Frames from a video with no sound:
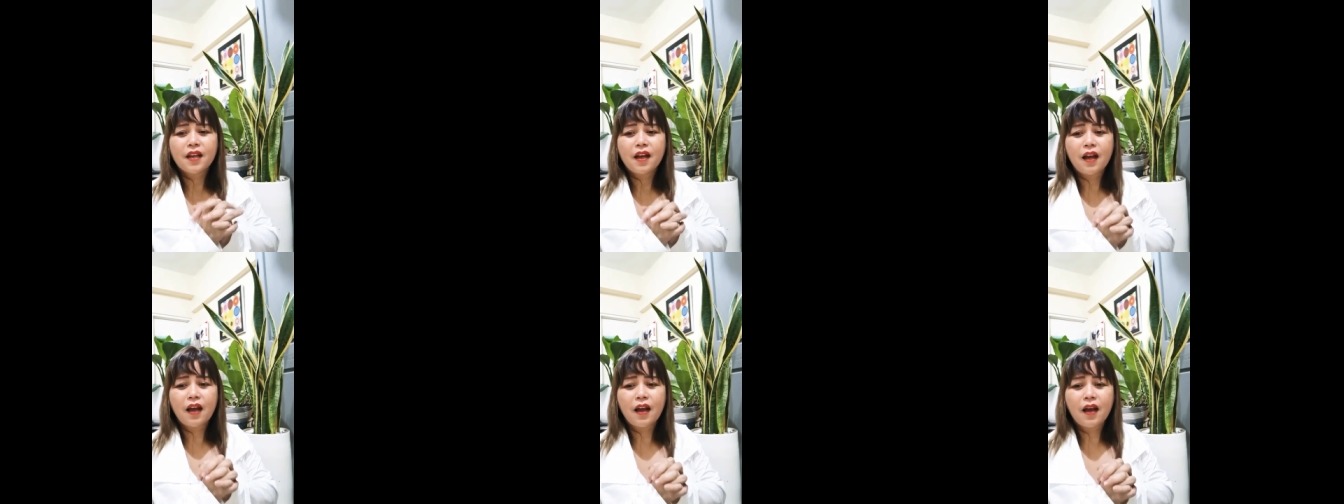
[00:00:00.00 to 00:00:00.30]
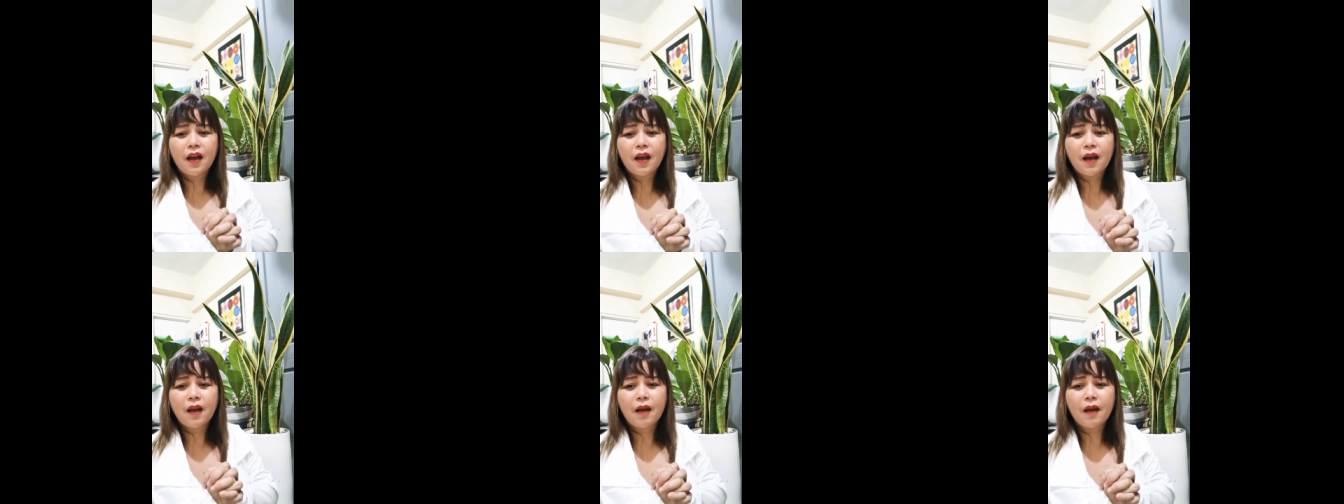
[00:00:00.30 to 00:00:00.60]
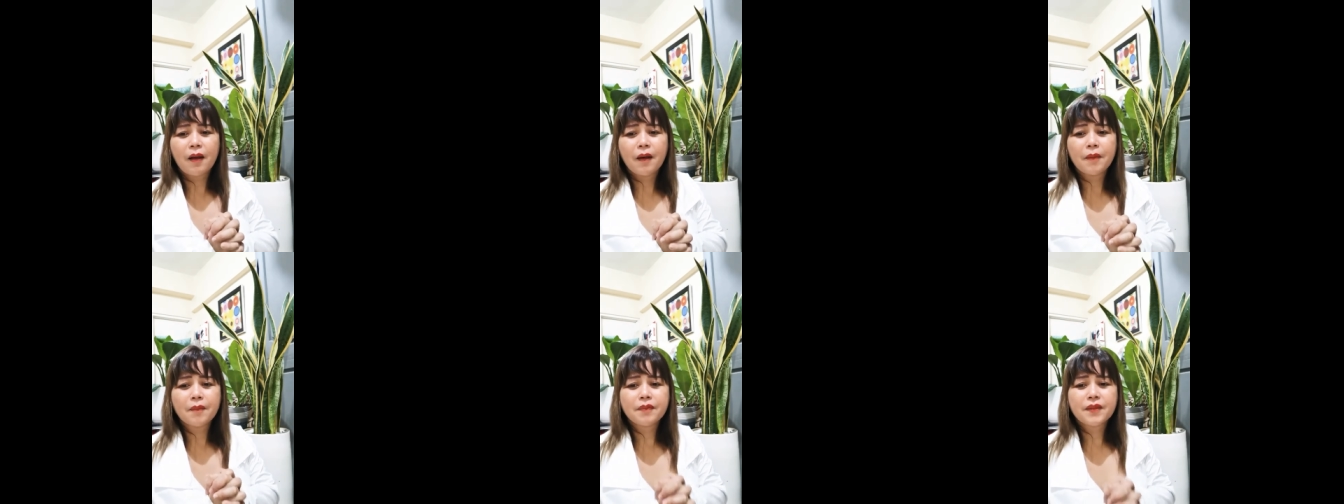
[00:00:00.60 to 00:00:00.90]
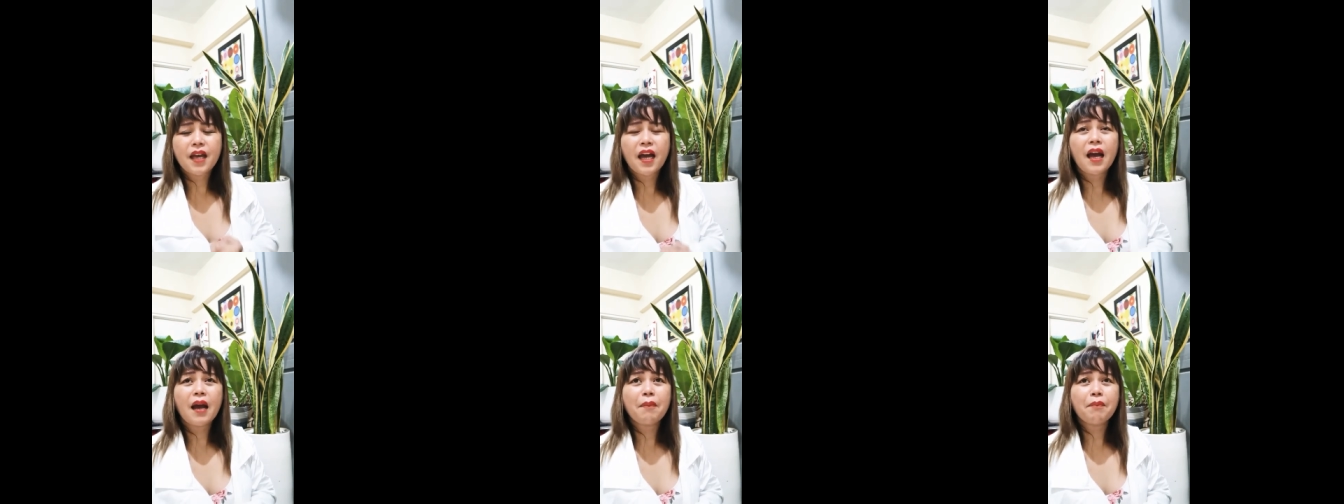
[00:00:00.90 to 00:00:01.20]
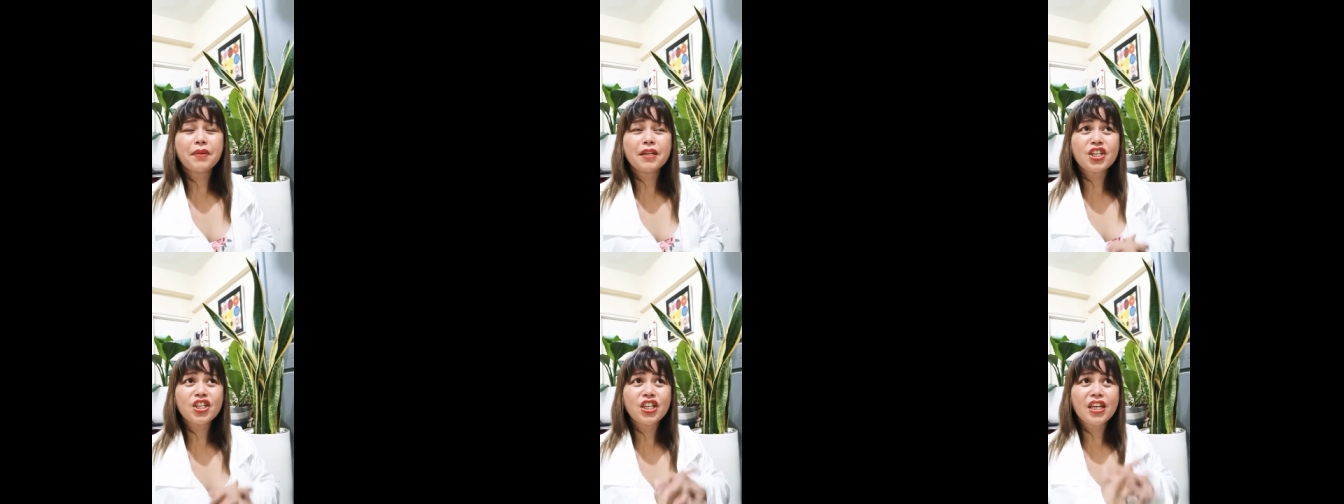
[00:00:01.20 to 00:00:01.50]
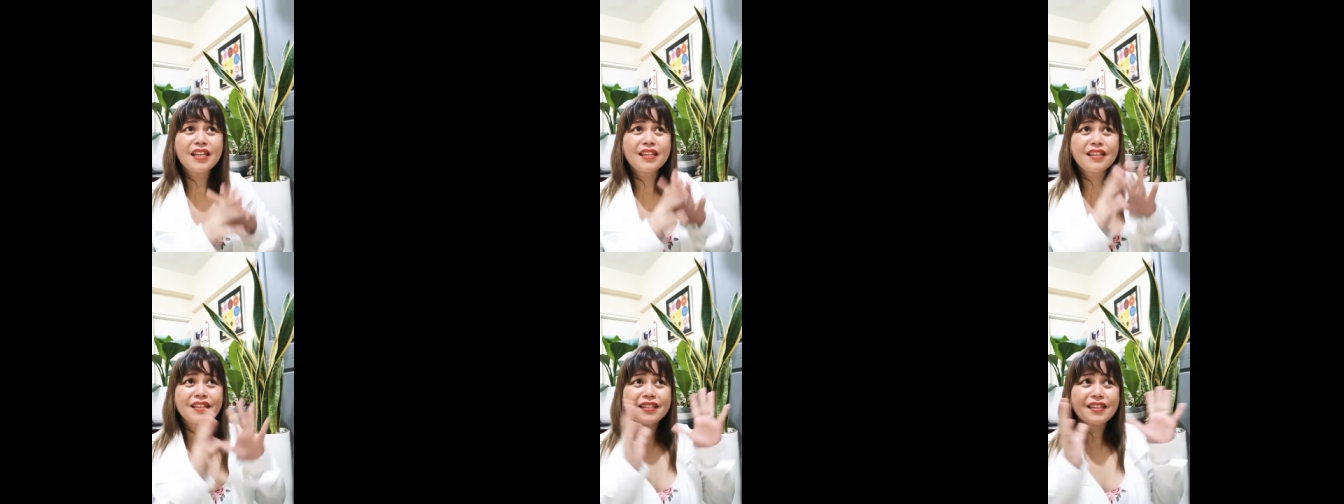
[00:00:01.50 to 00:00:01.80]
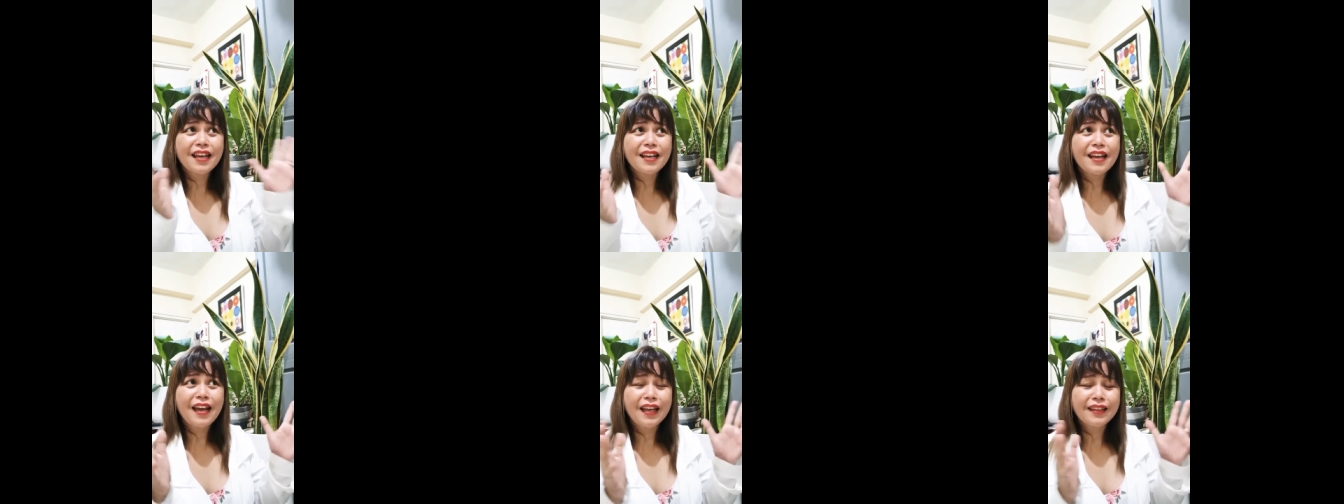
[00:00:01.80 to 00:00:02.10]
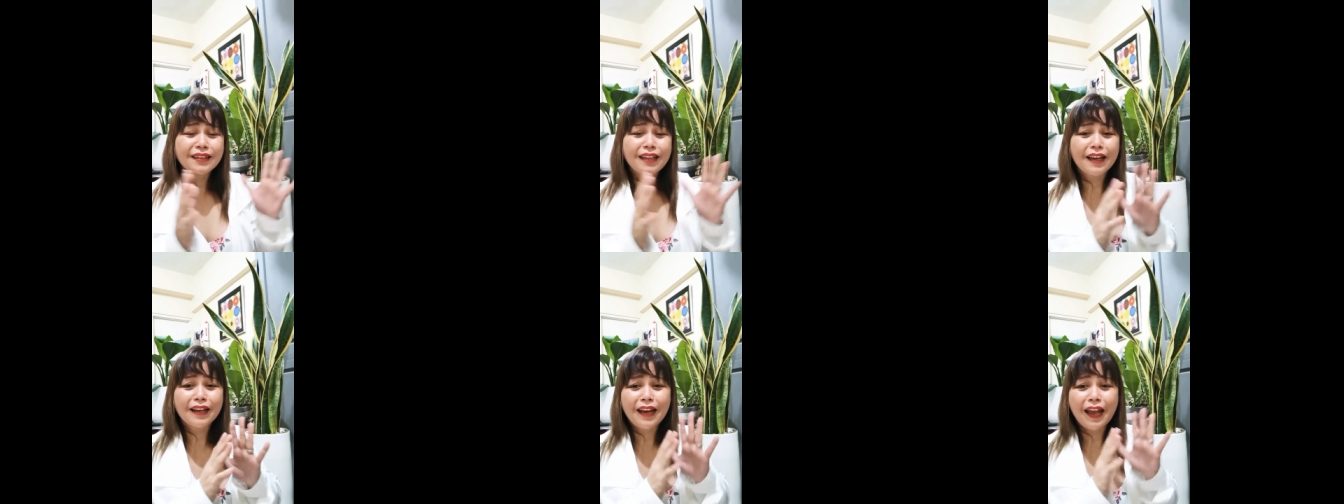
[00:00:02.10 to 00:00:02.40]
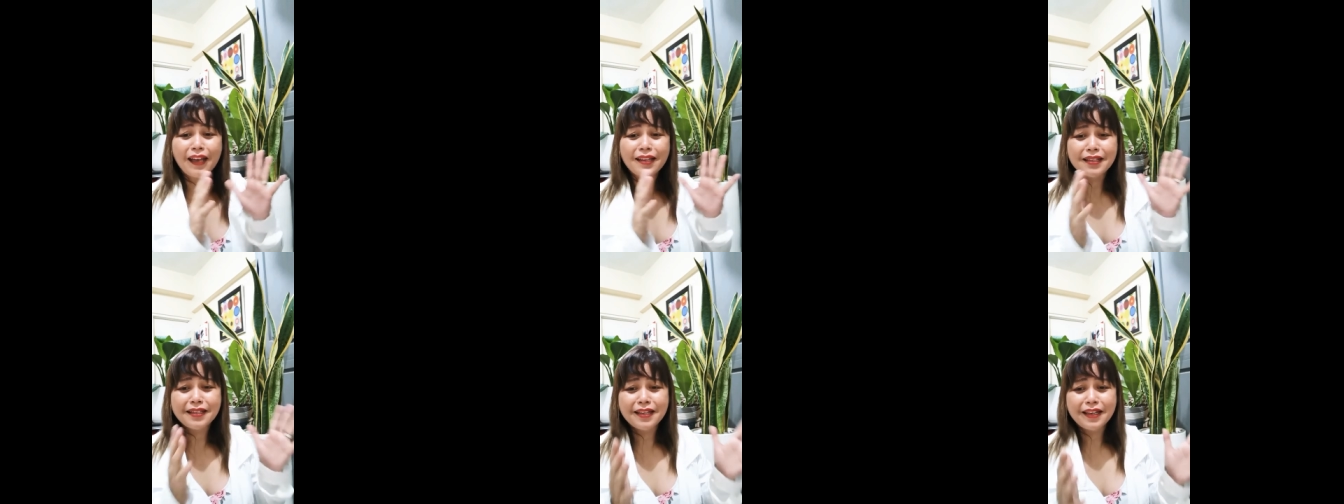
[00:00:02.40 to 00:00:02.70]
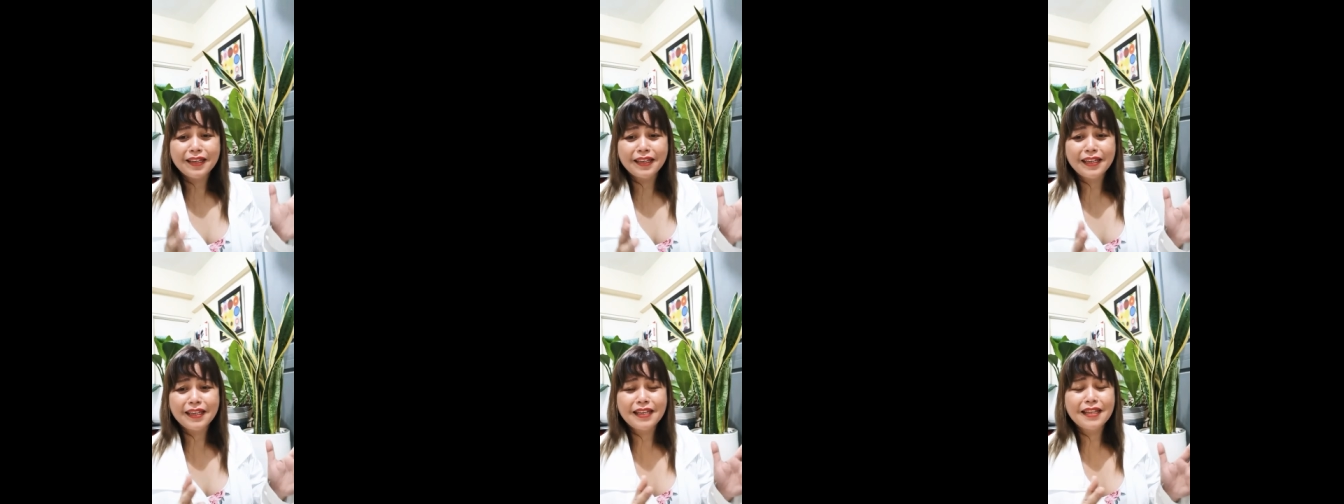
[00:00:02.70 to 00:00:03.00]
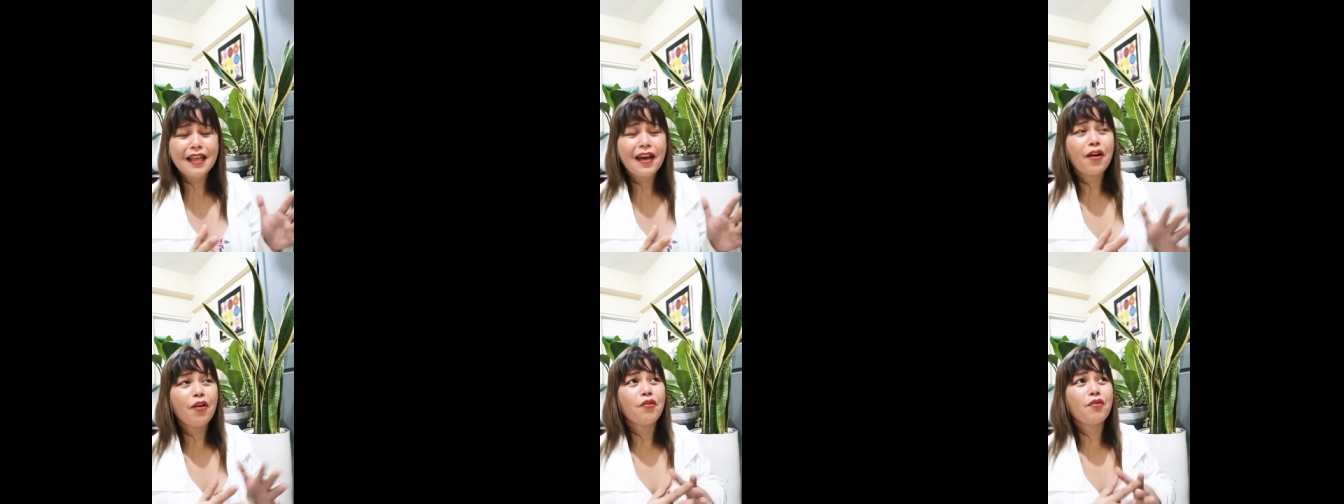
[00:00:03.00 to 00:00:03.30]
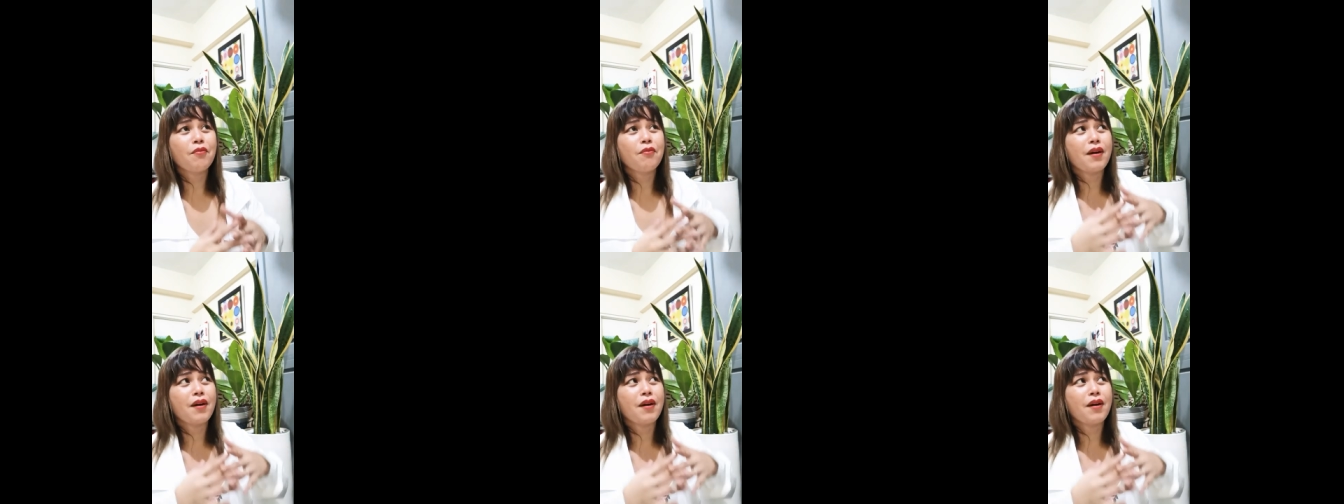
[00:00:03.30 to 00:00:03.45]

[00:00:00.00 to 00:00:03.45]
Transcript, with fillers: um, na-appreciate niya lahat ng klase ng ilaw,